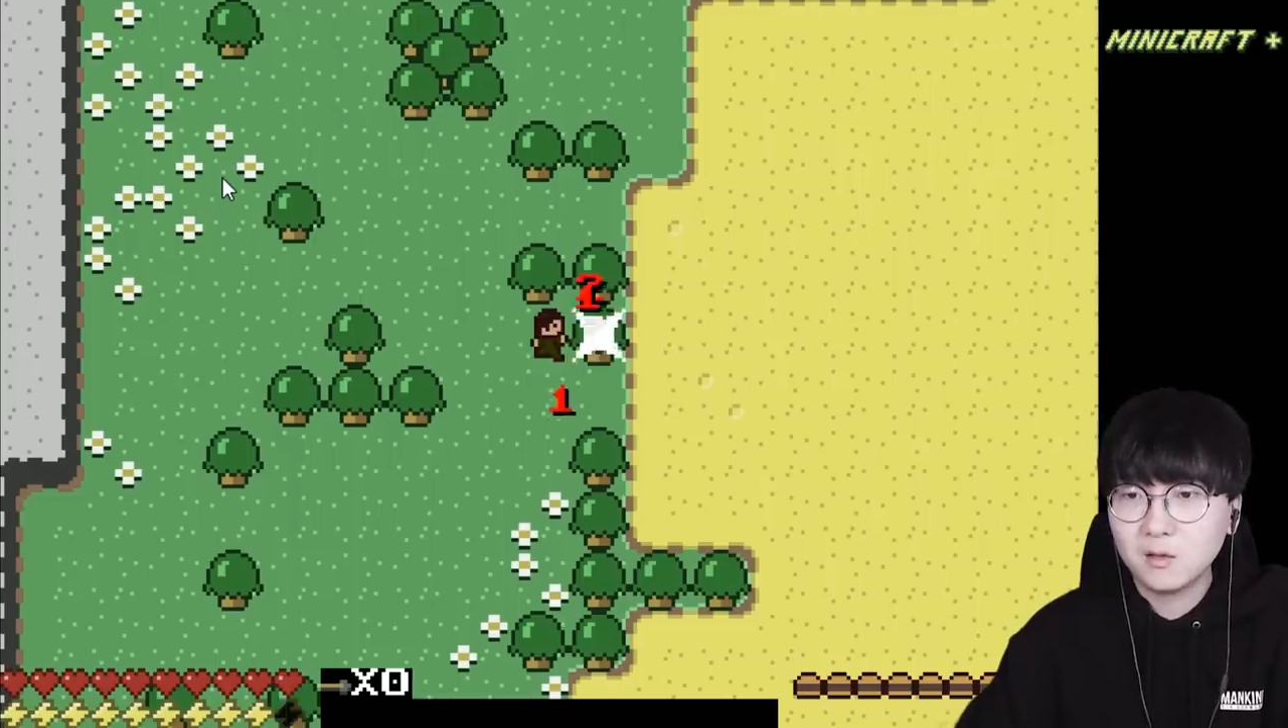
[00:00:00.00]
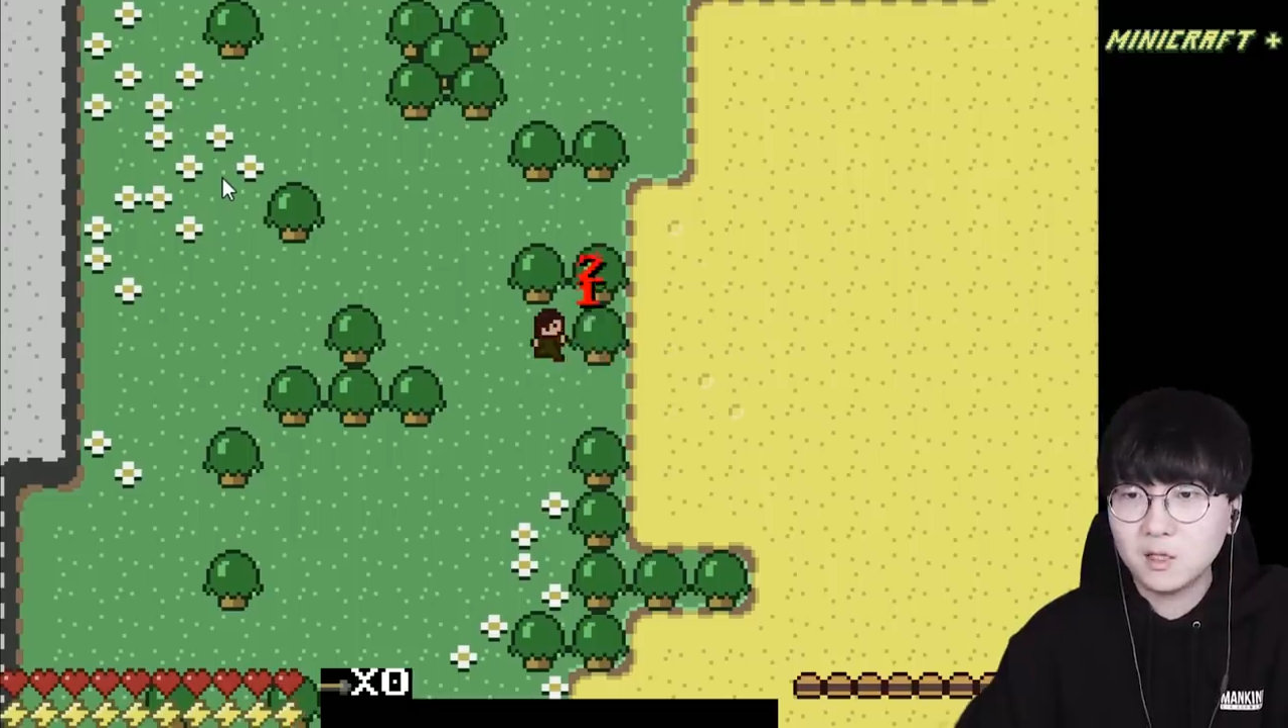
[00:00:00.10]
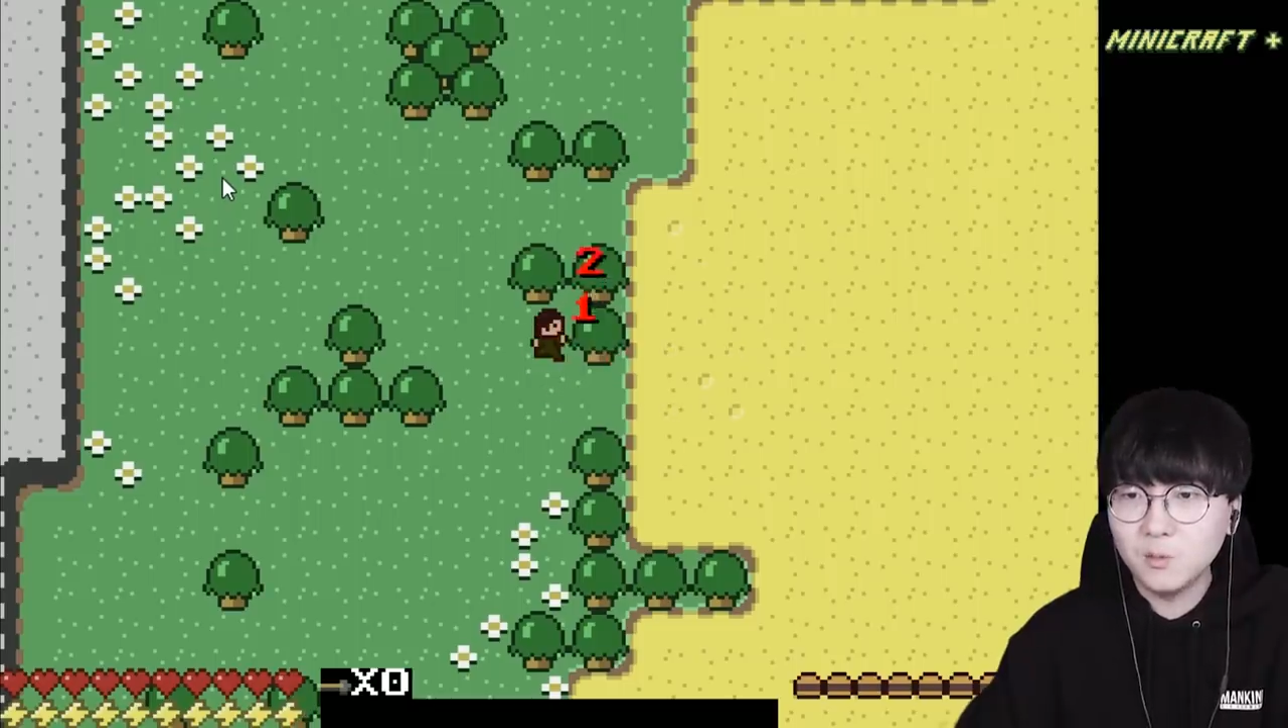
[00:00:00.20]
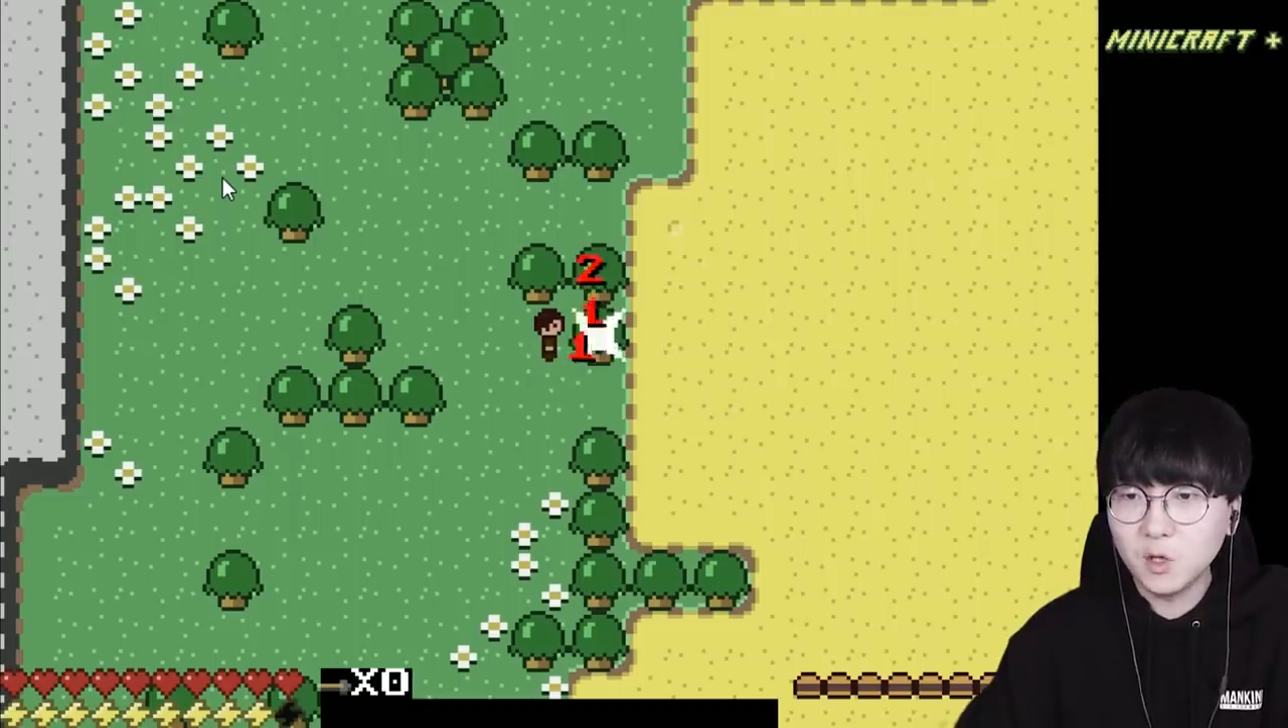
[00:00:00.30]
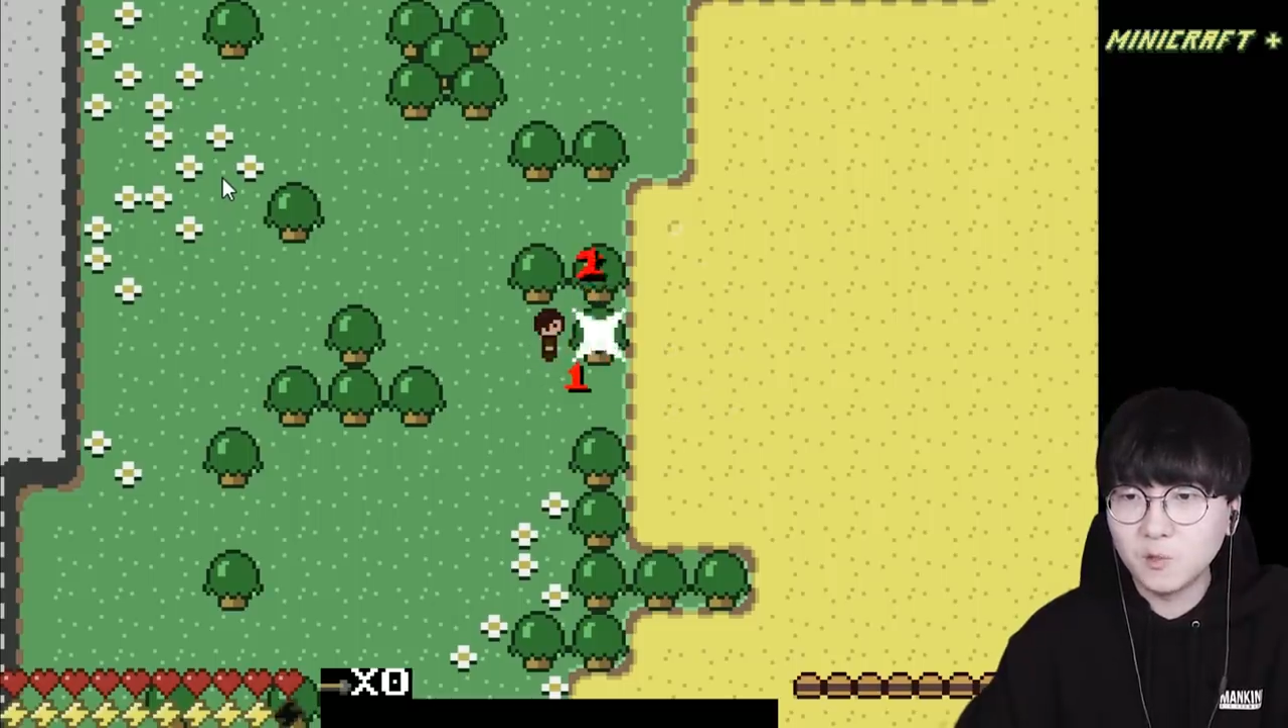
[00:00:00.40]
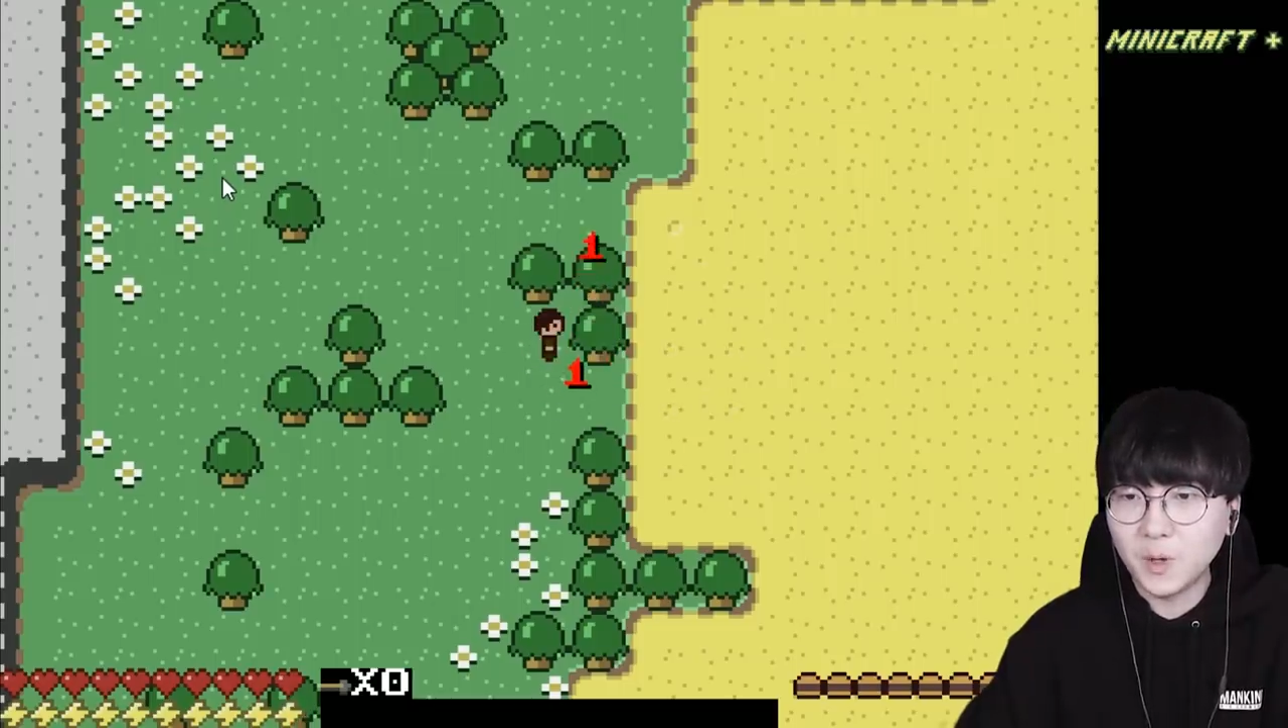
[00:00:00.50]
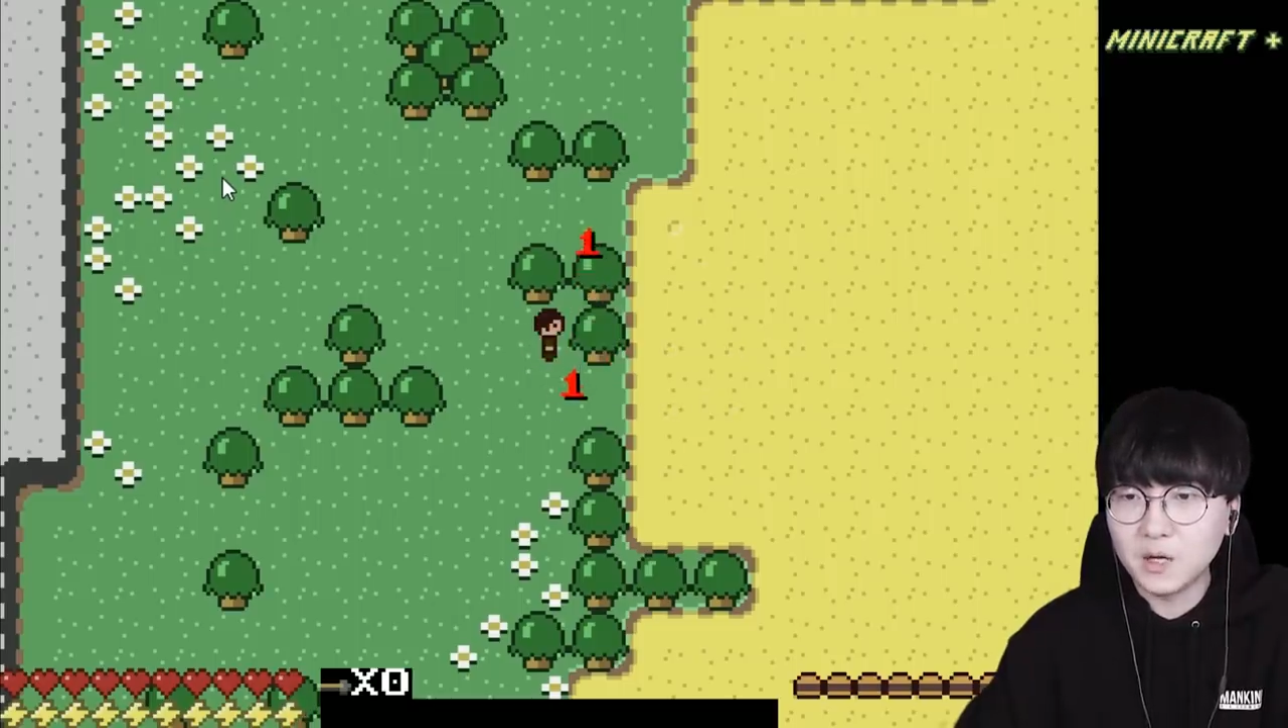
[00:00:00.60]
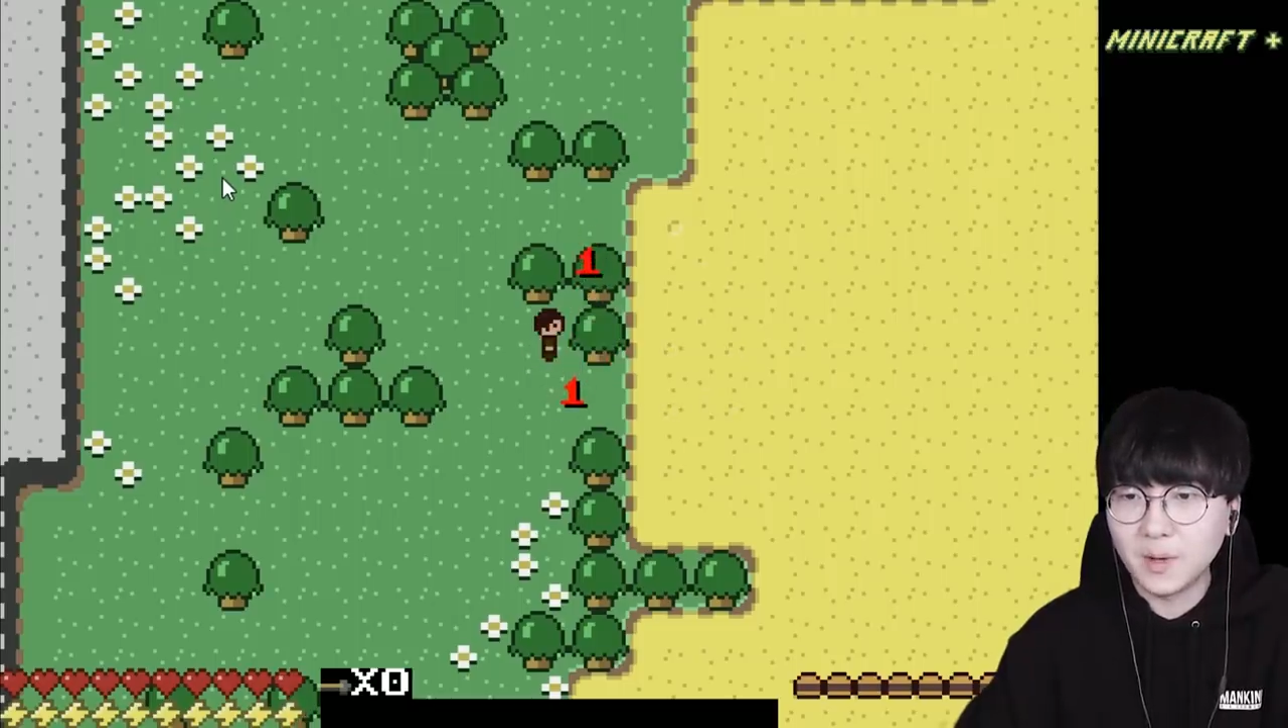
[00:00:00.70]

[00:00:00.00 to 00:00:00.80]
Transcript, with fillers: 침대도 빨리